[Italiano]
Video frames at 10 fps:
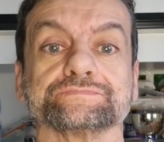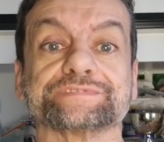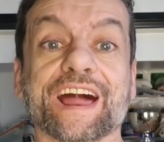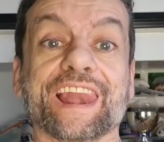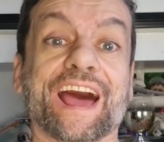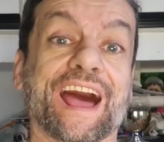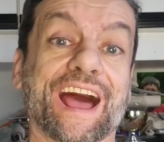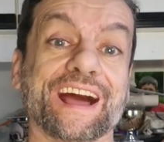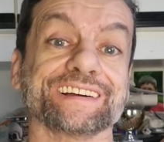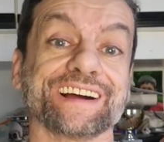
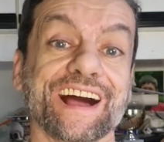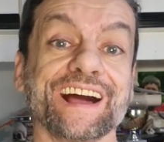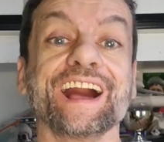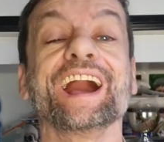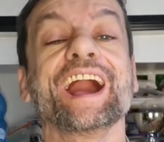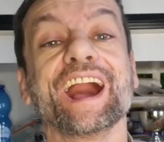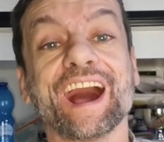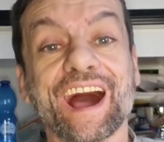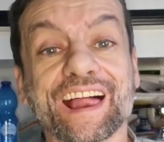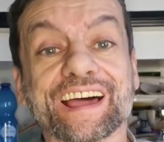dall'A
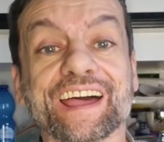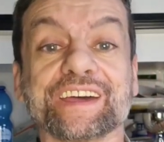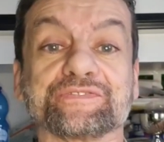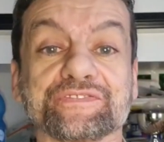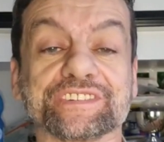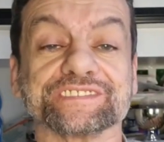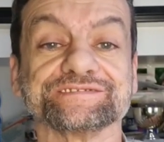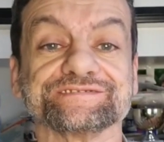alla F.